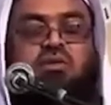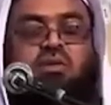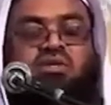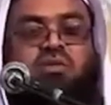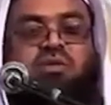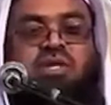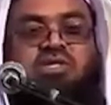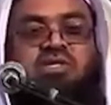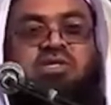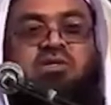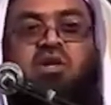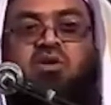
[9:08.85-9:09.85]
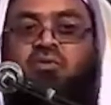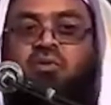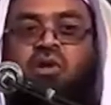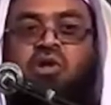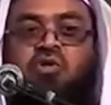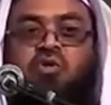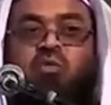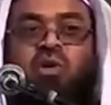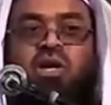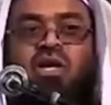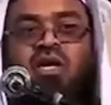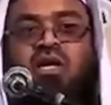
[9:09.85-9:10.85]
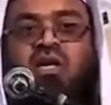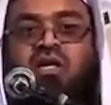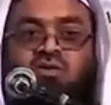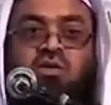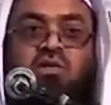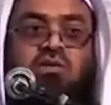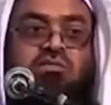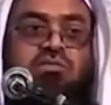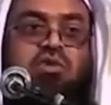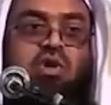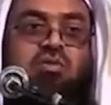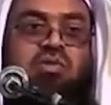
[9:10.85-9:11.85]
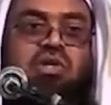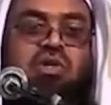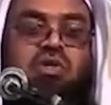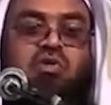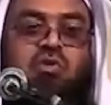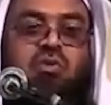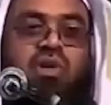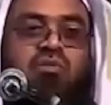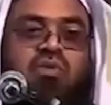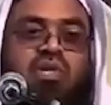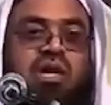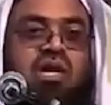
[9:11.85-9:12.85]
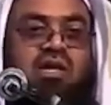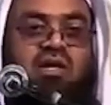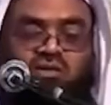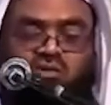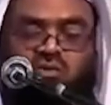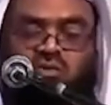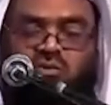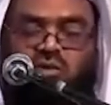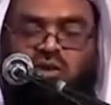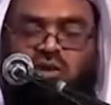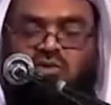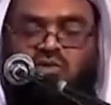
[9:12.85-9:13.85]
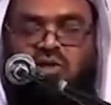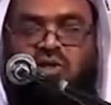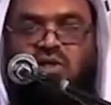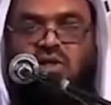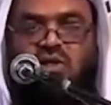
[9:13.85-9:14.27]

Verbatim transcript: প্রসাবটা যে দফ হলেও তোমরা এলান করো দফ দিয়ে হলেও তোমরা বিয়েকে এলান করো সুতরাং